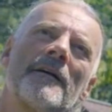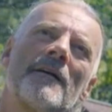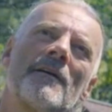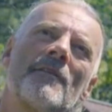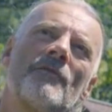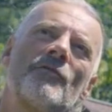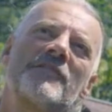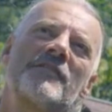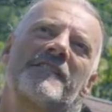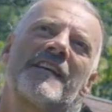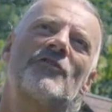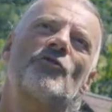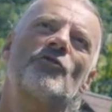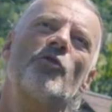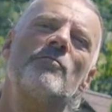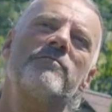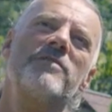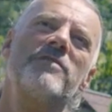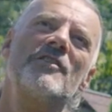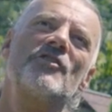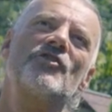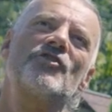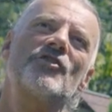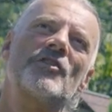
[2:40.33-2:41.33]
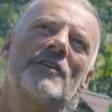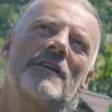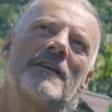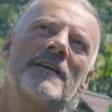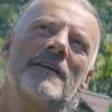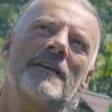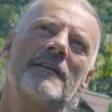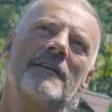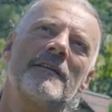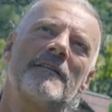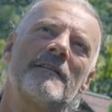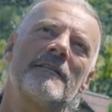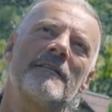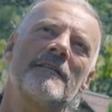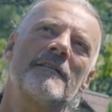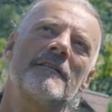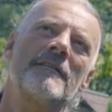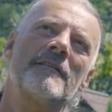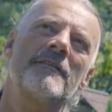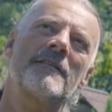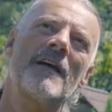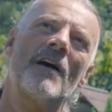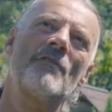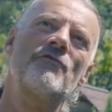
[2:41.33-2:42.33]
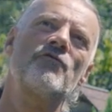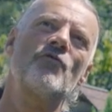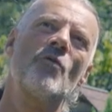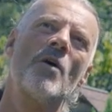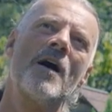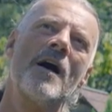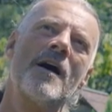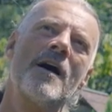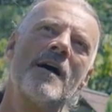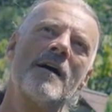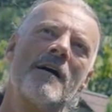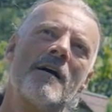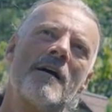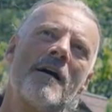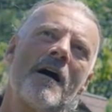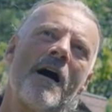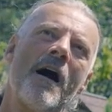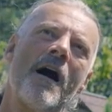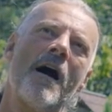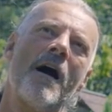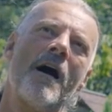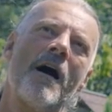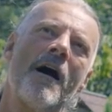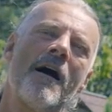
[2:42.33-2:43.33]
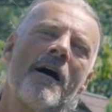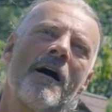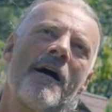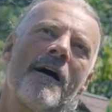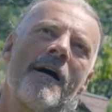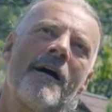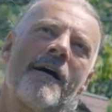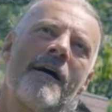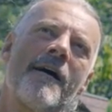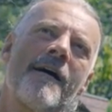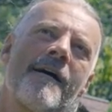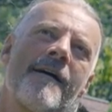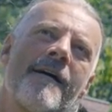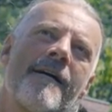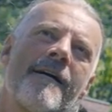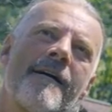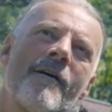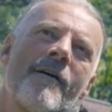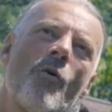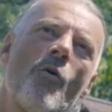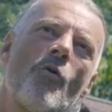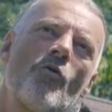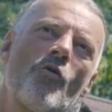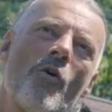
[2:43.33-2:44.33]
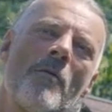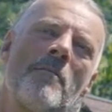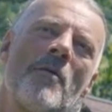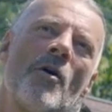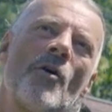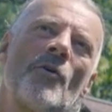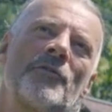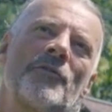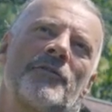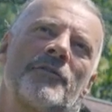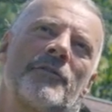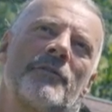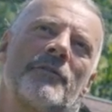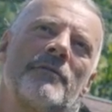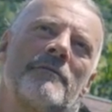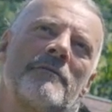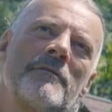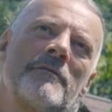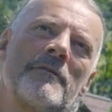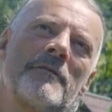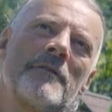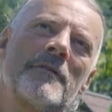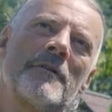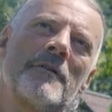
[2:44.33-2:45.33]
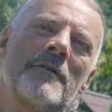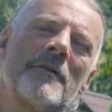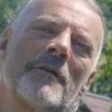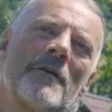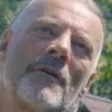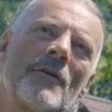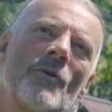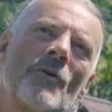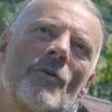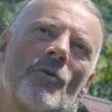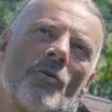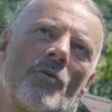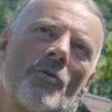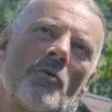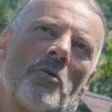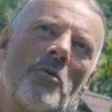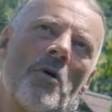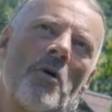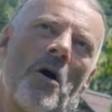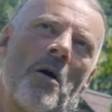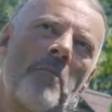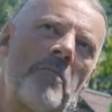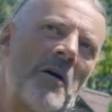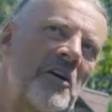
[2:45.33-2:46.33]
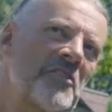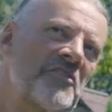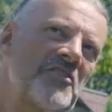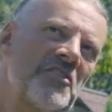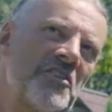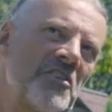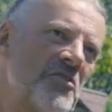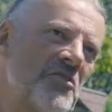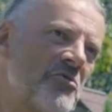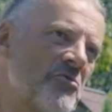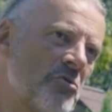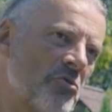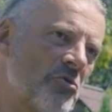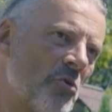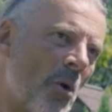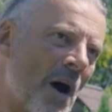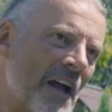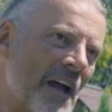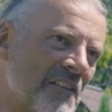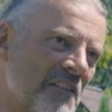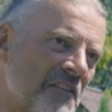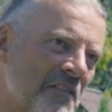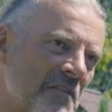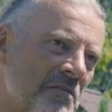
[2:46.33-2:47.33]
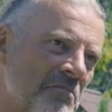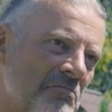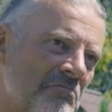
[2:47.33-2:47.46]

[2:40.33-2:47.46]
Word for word: vous êtes obligé d'avoir euh, aux commandes un parti de droite